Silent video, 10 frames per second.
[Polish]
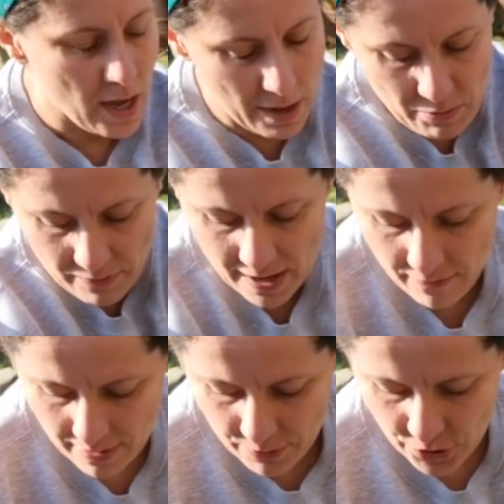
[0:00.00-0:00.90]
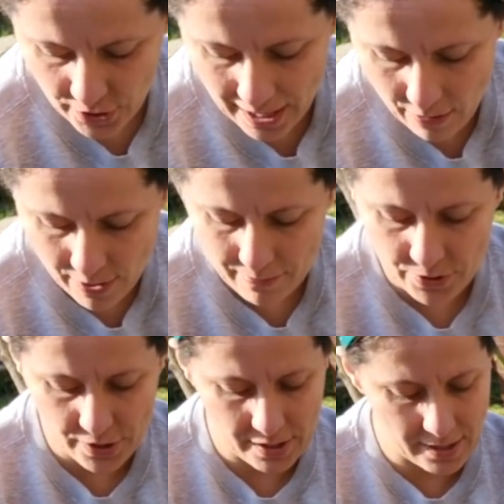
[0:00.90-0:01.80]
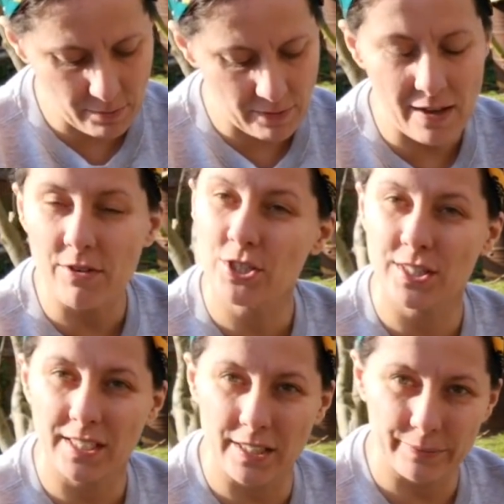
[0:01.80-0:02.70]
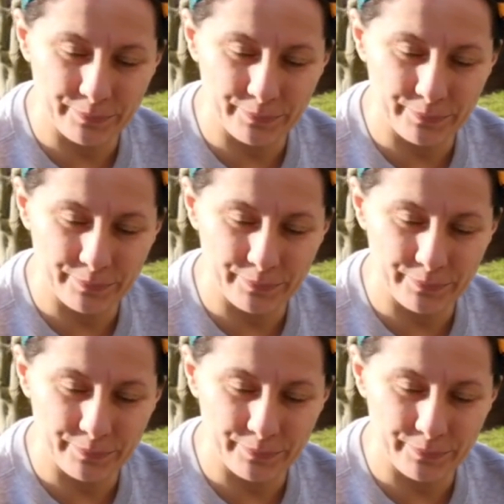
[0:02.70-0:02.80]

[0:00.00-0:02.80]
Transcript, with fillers: A mówiłam Wam, że czekałam, że sobie zamówiłam właśnie takie